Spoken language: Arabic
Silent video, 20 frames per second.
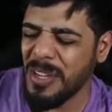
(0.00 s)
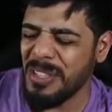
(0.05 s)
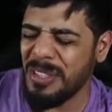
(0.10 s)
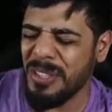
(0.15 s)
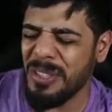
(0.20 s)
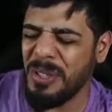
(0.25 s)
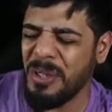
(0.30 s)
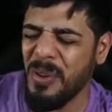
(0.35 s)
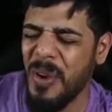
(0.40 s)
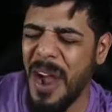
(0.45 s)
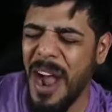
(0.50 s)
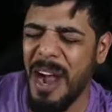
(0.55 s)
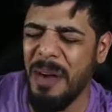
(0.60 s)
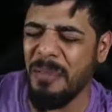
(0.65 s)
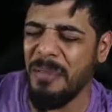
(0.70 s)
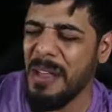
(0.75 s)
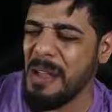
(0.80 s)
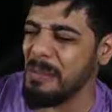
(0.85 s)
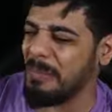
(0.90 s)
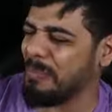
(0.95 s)
تحسوها
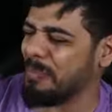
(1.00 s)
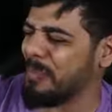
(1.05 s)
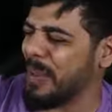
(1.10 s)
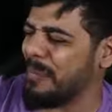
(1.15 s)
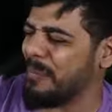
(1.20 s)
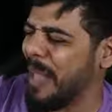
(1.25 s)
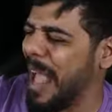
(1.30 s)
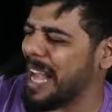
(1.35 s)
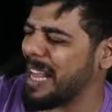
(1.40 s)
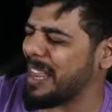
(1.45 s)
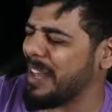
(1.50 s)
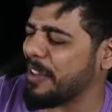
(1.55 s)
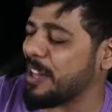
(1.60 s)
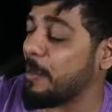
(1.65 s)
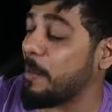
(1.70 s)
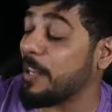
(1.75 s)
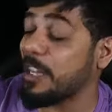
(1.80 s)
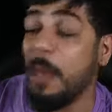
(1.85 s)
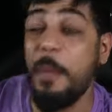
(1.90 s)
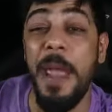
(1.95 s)
حامضه اكثر
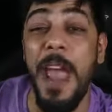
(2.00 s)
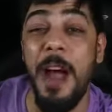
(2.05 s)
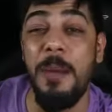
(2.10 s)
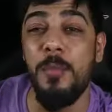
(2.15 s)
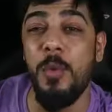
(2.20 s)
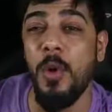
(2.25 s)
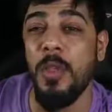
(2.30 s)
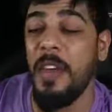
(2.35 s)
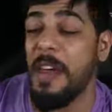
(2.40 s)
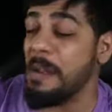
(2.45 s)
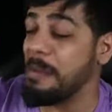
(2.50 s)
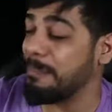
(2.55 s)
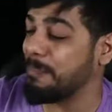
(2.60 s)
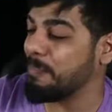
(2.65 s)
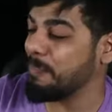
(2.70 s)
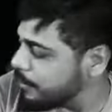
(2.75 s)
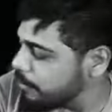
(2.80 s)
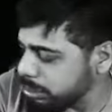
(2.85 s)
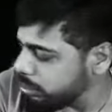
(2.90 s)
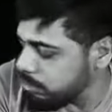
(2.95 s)
طماطه بيها حموضه
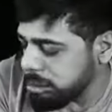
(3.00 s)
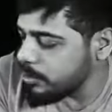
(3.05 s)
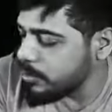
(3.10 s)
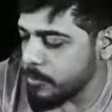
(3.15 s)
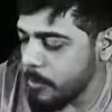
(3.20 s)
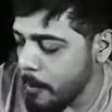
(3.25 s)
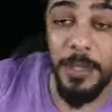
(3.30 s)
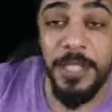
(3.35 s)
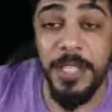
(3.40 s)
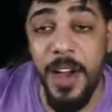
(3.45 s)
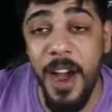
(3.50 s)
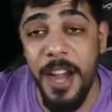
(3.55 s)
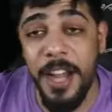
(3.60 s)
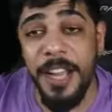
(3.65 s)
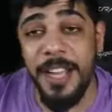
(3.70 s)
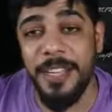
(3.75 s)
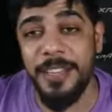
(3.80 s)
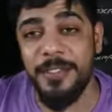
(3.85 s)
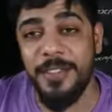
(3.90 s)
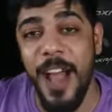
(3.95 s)
بس يا
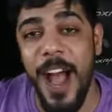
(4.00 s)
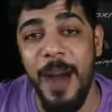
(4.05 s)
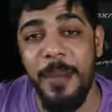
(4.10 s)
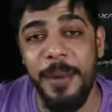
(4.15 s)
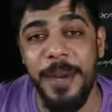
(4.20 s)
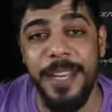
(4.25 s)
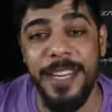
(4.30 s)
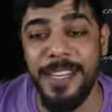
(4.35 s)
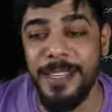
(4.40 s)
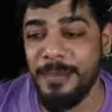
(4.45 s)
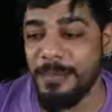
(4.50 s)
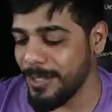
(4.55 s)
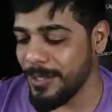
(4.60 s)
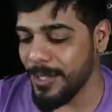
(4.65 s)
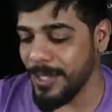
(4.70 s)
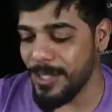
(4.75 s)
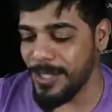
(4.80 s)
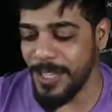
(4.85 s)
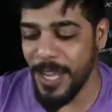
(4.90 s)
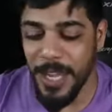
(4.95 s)
اخي طعمهن
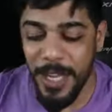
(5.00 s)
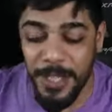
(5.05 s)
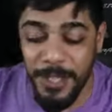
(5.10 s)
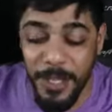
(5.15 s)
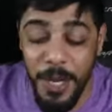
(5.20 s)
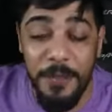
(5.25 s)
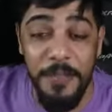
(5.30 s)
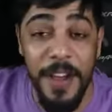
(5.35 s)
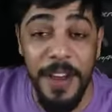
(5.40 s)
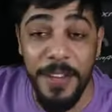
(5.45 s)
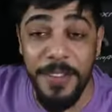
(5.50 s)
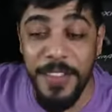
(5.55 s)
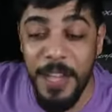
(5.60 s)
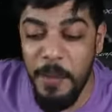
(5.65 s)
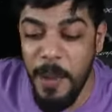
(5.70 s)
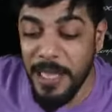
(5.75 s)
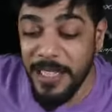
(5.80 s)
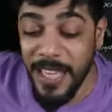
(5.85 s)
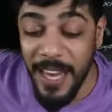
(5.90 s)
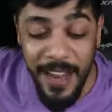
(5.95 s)
تحسه يختلف عن
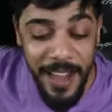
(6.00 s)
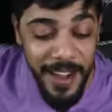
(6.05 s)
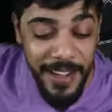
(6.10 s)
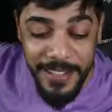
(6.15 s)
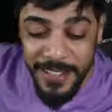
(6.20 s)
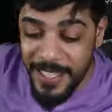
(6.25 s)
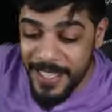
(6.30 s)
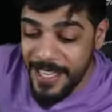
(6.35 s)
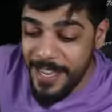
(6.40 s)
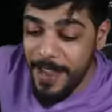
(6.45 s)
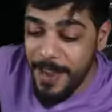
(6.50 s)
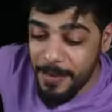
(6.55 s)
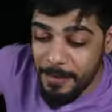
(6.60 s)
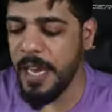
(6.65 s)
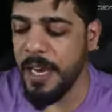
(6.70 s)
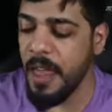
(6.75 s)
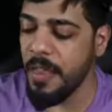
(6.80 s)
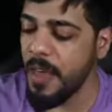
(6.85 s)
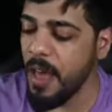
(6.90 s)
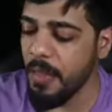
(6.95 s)
الطماطه العاديه
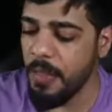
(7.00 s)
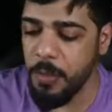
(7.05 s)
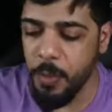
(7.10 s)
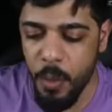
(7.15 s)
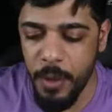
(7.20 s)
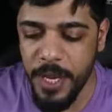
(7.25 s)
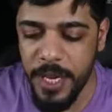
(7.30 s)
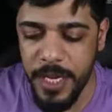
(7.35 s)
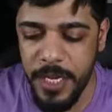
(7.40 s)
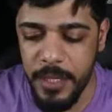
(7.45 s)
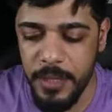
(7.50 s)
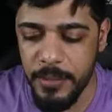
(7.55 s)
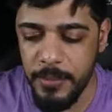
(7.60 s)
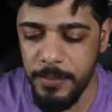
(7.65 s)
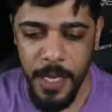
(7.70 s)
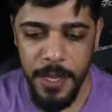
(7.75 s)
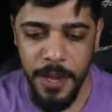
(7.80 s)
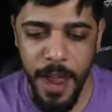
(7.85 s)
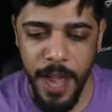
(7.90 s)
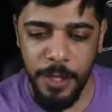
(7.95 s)
يعني اذا تذوقهن
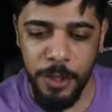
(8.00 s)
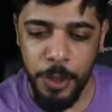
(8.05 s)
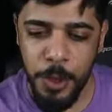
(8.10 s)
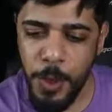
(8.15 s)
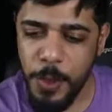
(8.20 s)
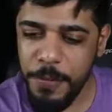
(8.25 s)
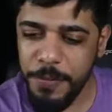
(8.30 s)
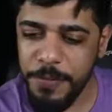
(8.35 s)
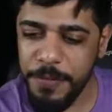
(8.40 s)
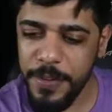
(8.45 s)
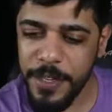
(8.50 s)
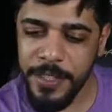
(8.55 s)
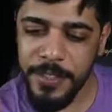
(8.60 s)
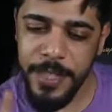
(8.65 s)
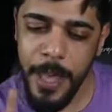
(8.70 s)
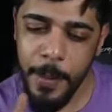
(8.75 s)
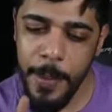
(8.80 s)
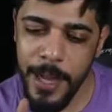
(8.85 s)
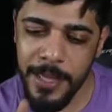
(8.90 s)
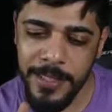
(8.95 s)
راح تشوف
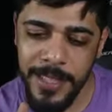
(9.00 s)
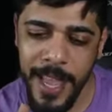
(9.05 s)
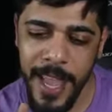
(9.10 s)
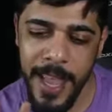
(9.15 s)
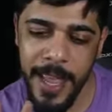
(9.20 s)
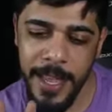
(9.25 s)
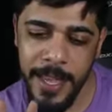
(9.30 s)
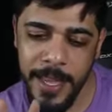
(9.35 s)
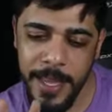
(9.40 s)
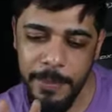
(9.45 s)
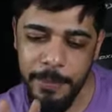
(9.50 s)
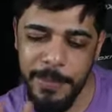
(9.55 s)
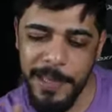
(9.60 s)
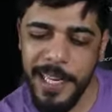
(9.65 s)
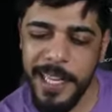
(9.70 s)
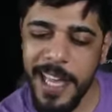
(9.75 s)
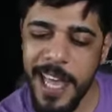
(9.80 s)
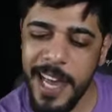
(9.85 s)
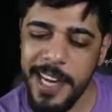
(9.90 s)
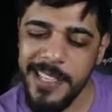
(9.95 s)
الطماطه
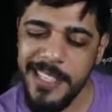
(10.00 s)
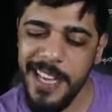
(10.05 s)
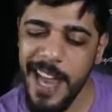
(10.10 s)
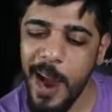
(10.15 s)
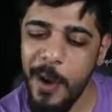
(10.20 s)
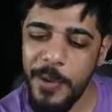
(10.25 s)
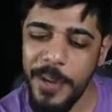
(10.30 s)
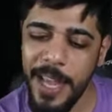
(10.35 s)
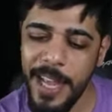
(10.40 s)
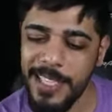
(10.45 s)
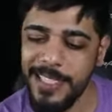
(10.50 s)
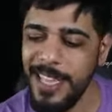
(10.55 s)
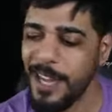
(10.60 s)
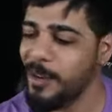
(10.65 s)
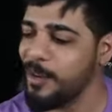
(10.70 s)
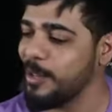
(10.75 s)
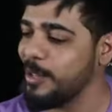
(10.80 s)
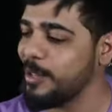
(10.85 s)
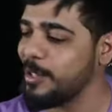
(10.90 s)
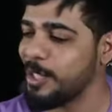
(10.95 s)
من غير زاويه هسه
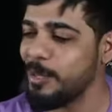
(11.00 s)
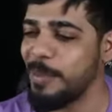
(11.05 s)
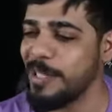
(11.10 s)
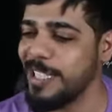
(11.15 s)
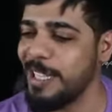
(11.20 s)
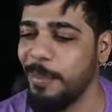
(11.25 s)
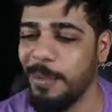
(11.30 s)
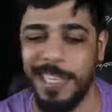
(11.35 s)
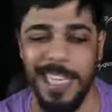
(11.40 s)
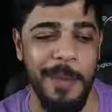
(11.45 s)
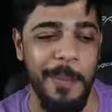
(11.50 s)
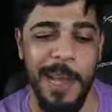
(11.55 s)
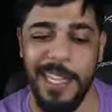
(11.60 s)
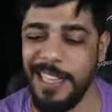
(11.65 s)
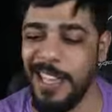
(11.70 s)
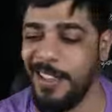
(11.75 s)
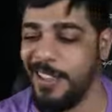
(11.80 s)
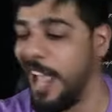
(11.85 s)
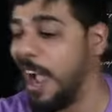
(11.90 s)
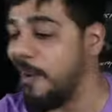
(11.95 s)
يقولوا لي خلصنا
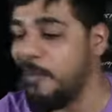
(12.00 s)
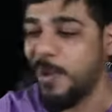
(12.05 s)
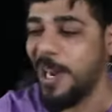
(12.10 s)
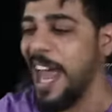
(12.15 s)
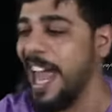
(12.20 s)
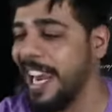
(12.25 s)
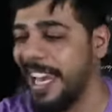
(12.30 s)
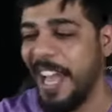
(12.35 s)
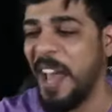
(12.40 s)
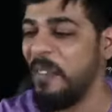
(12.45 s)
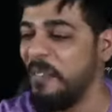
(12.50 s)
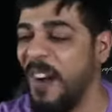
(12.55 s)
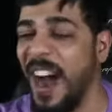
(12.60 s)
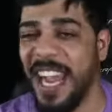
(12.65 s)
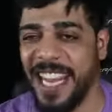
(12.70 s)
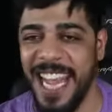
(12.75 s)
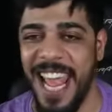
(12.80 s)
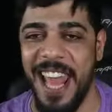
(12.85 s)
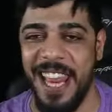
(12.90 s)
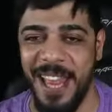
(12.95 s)
بالطماطه تحول على غير
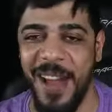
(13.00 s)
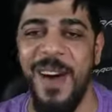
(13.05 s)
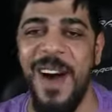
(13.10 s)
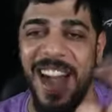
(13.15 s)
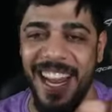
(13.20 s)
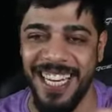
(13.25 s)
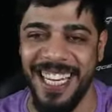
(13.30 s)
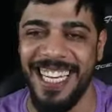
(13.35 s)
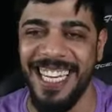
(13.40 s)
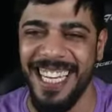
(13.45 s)
فاكهه ثواني